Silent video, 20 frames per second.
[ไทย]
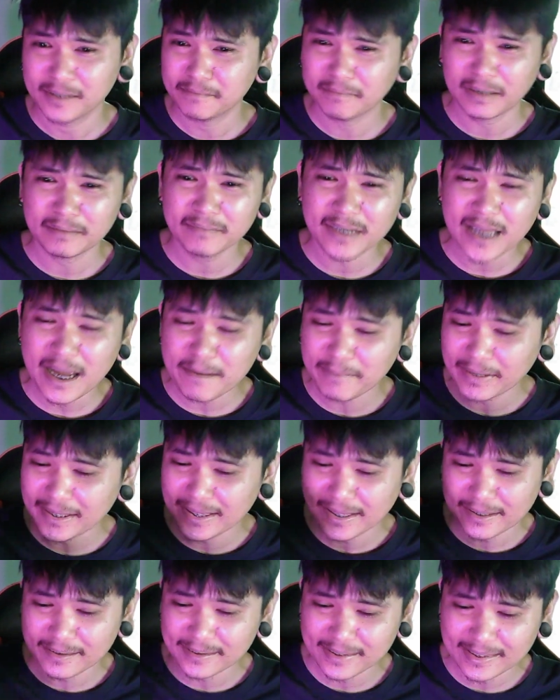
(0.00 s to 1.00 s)
มันไม่ใช่เป็น
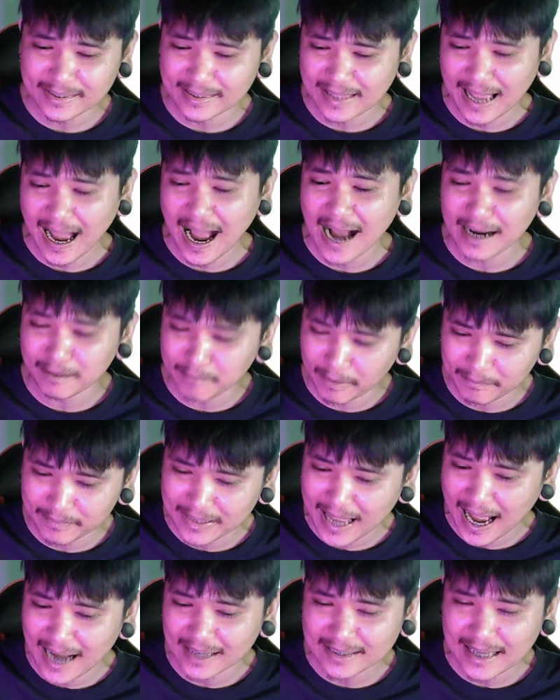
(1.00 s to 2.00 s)
ทางแบบ
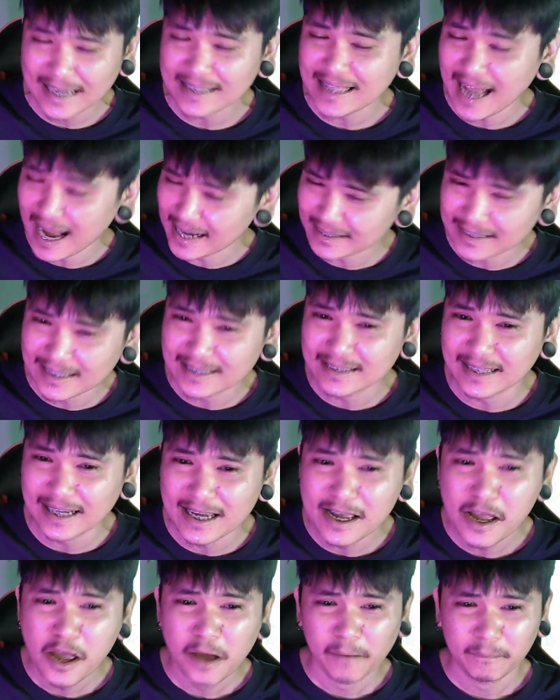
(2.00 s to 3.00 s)
ทางใดทางหนึ่งเลย
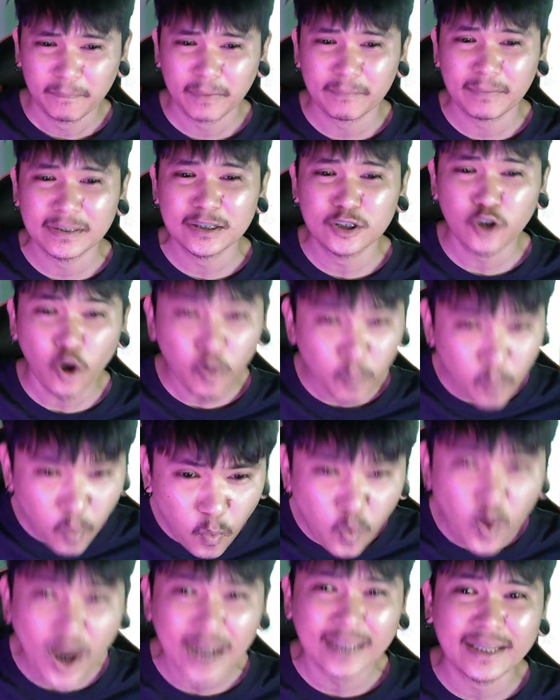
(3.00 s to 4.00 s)
มันเป็นช่อง
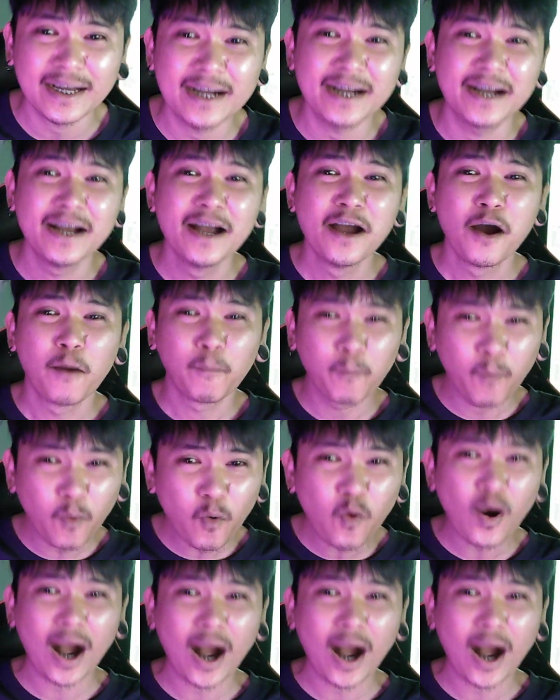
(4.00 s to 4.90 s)
มั่วนะ มั่ว